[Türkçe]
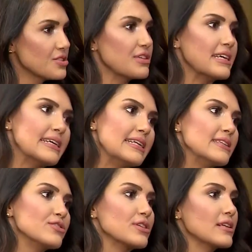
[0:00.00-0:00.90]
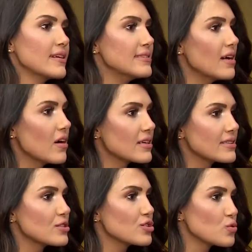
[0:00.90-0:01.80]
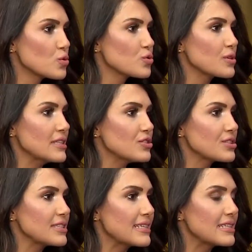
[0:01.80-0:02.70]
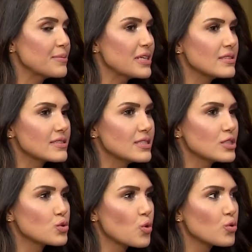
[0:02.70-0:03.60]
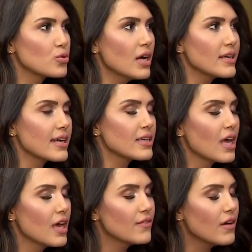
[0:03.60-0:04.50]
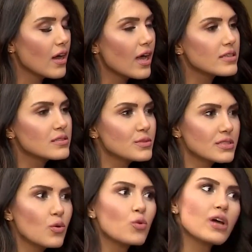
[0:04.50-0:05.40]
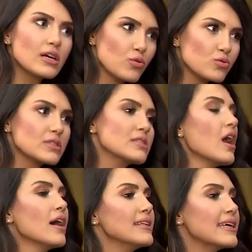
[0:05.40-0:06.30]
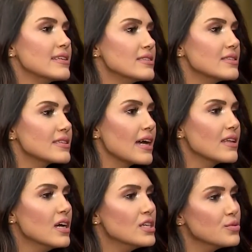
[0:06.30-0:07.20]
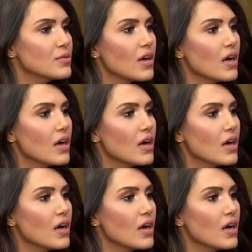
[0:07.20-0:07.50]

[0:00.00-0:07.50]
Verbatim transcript: işte ikili ilişkiler, arkadaşlık, dostluk evet. ilişkilerini biraz e, sorgularken ve hayatımızın odak noktası haline getirirken şimdi